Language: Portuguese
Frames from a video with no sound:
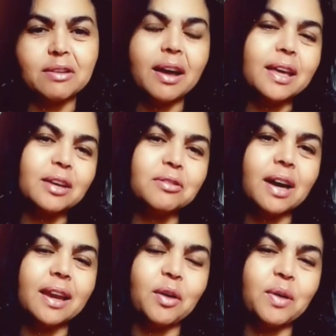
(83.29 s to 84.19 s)
E é aqui do
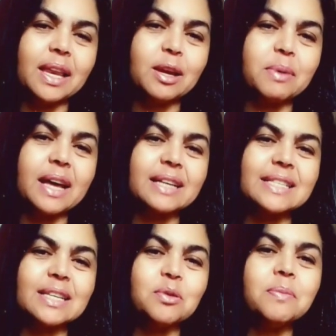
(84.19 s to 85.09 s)
canal Helena
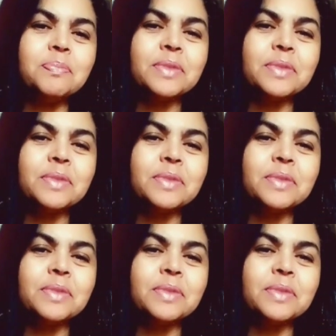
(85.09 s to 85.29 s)
Brasil,